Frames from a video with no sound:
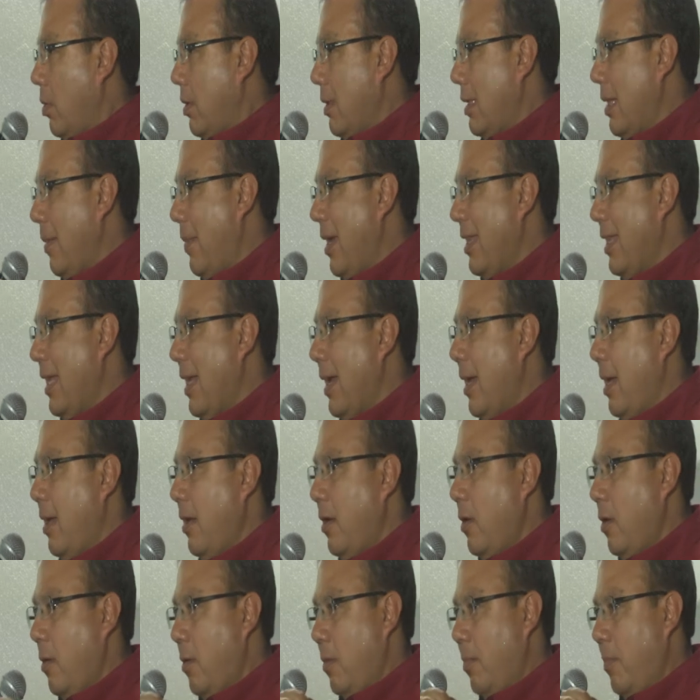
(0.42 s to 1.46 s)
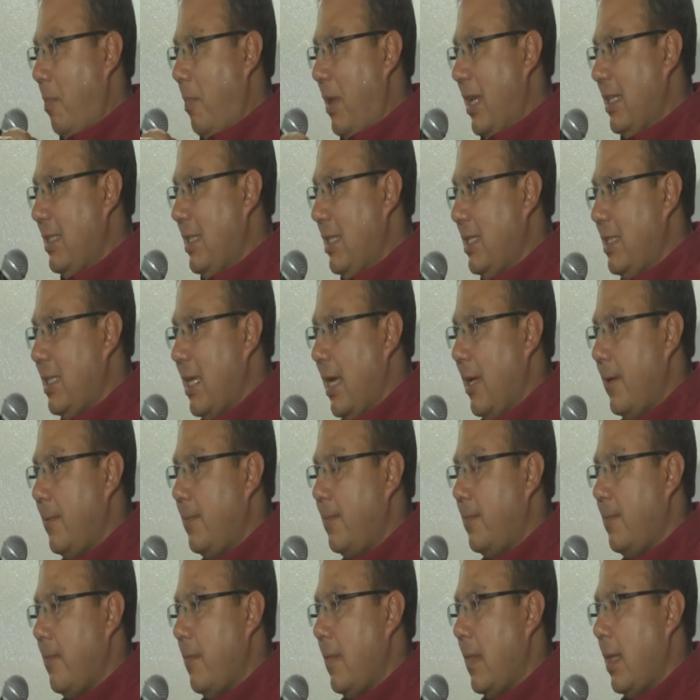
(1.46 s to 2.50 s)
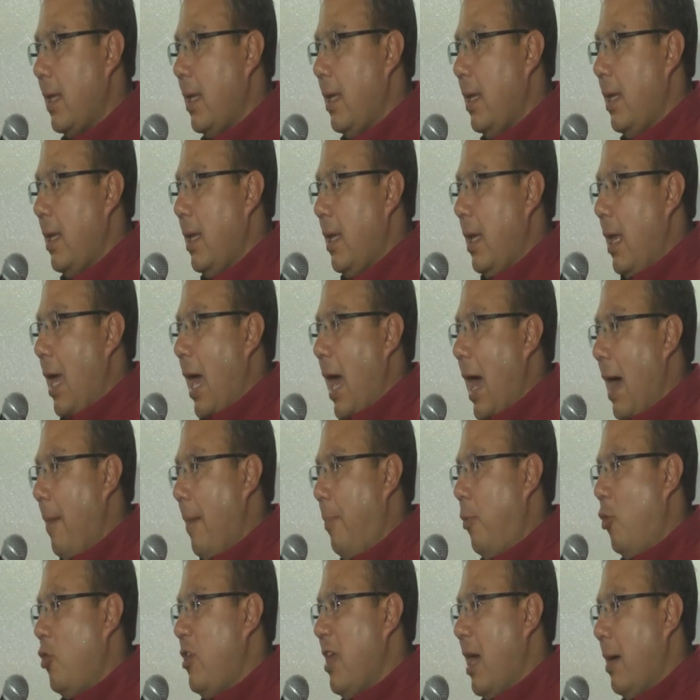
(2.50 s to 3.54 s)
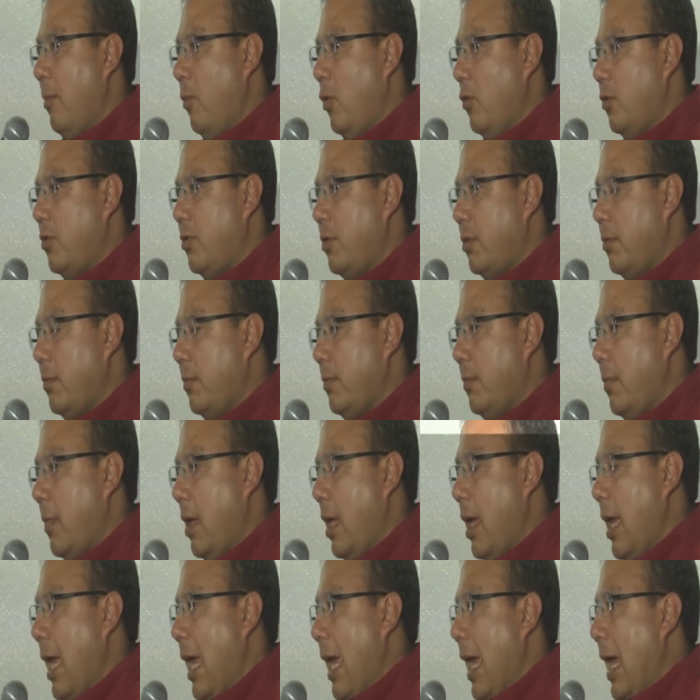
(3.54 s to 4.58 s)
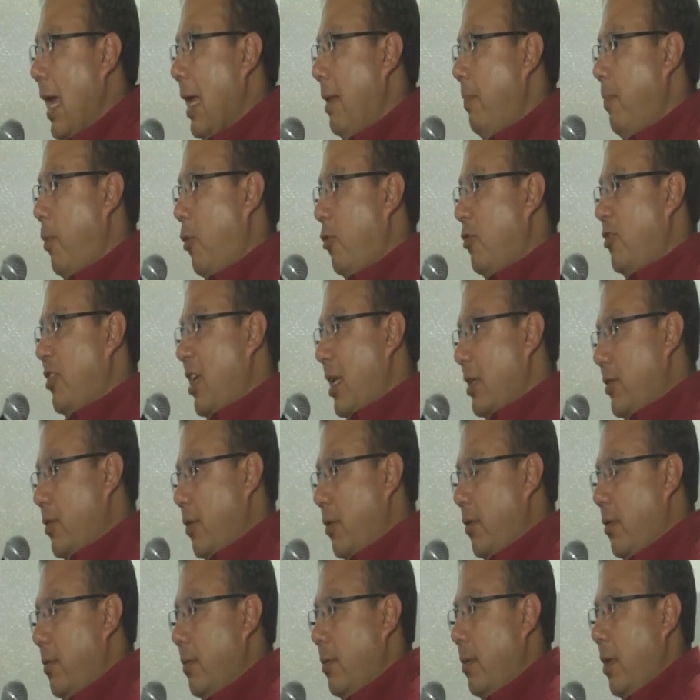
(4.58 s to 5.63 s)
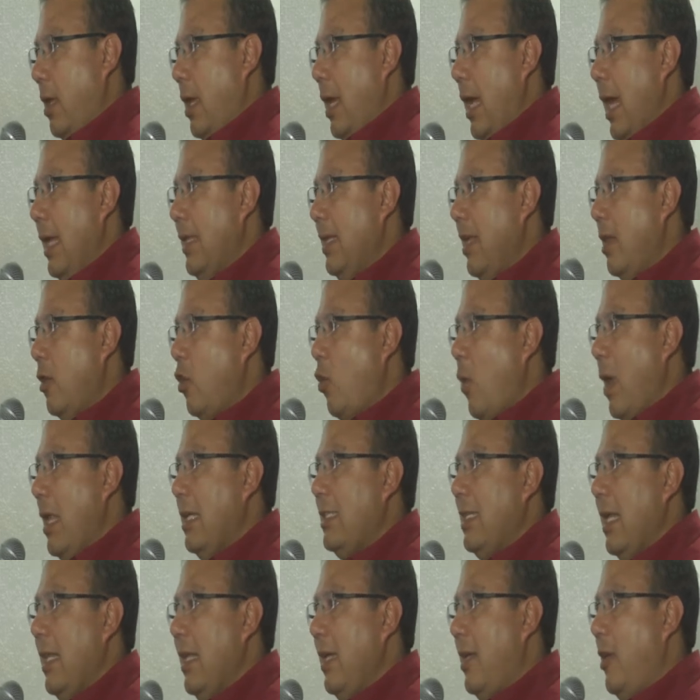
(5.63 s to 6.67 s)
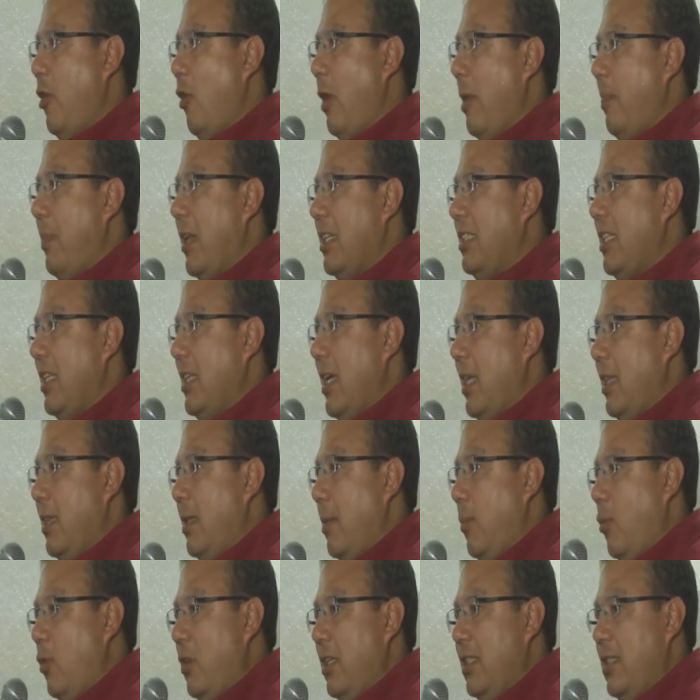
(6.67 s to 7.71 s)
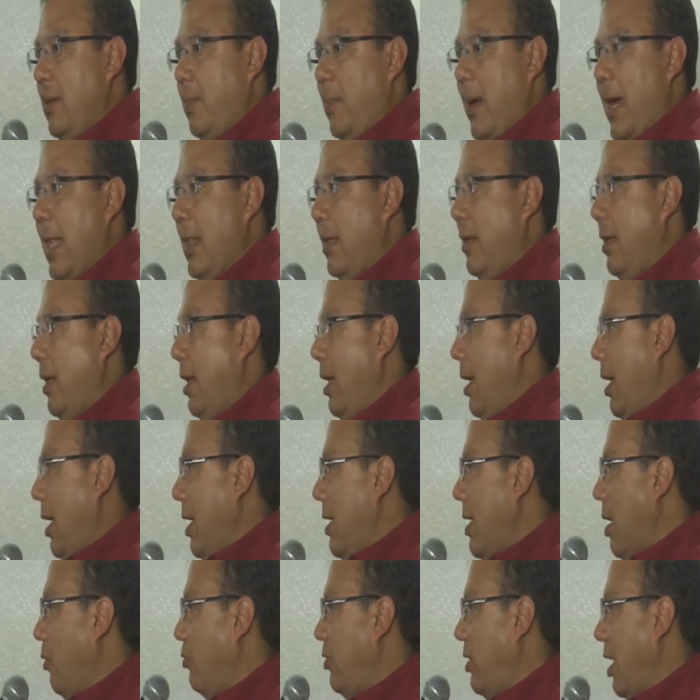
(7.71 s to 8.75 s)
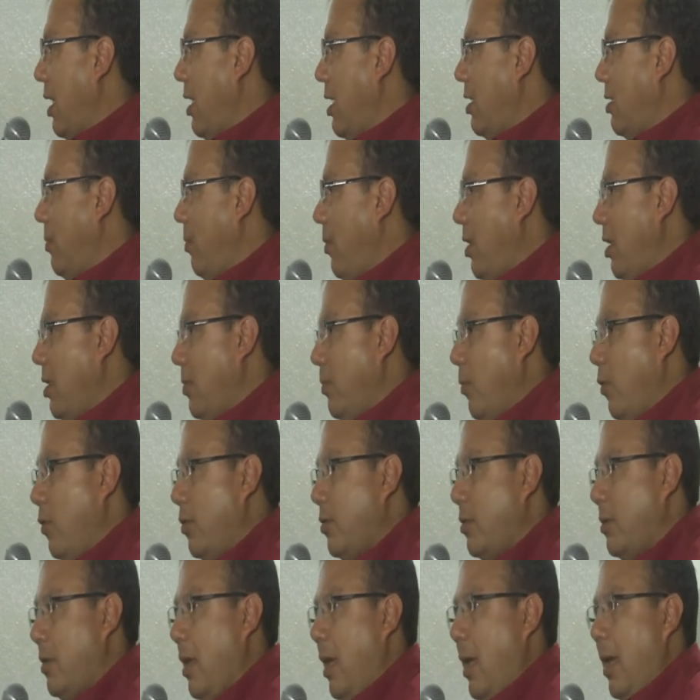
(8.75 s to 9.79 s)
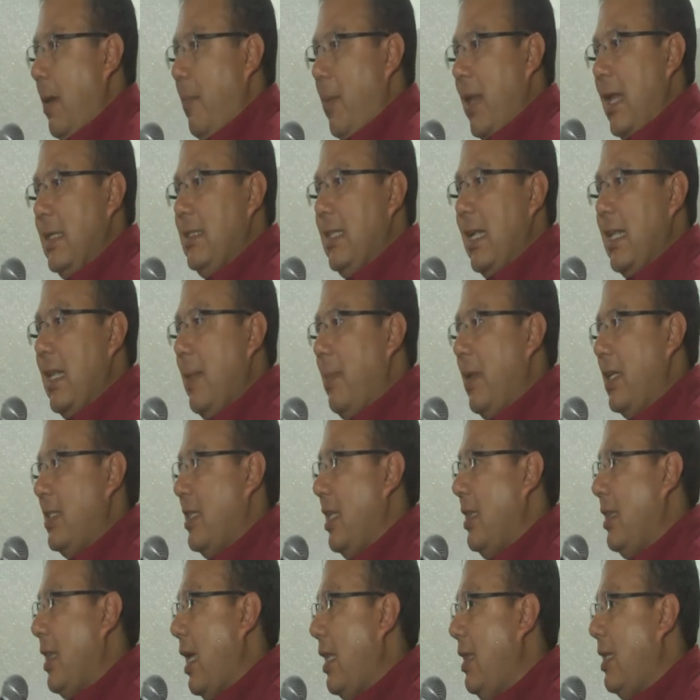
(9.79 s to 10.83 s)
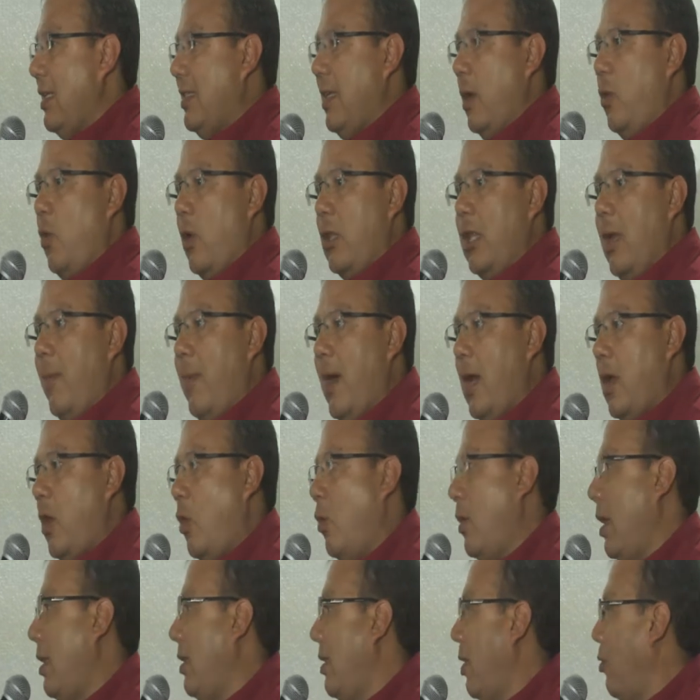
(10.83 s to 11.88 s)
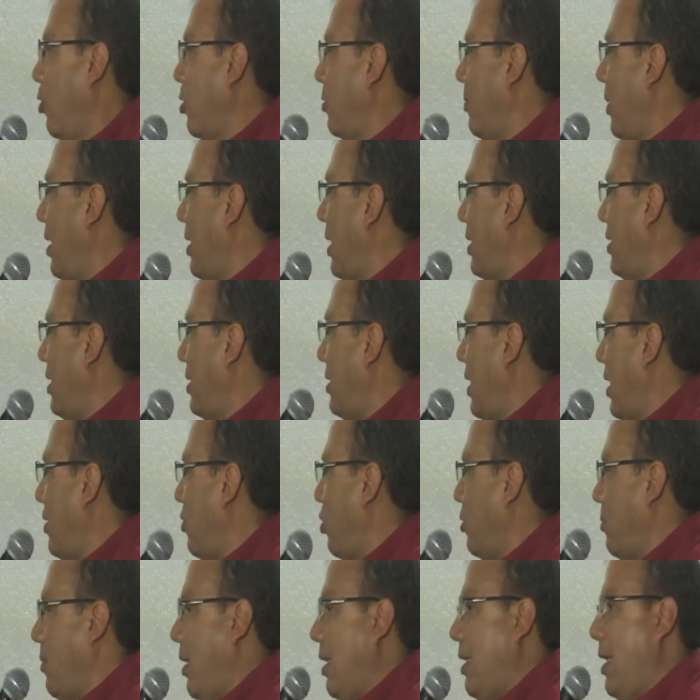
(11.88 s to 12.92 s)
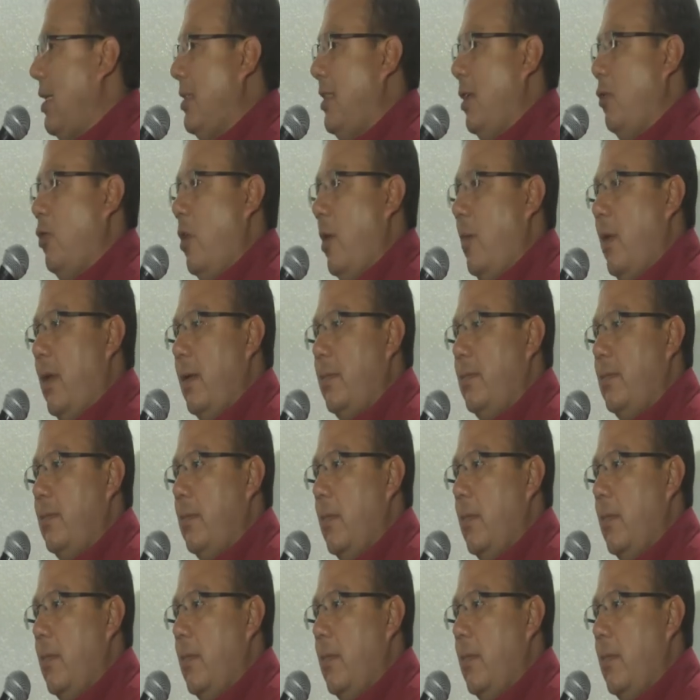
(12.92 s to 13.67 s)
de manera precisa. Apoyamos el proceso en el cual se eligió al presidente municipal y a ustedes mismos para ser representantes de Cuernavaca durante 2016-2019.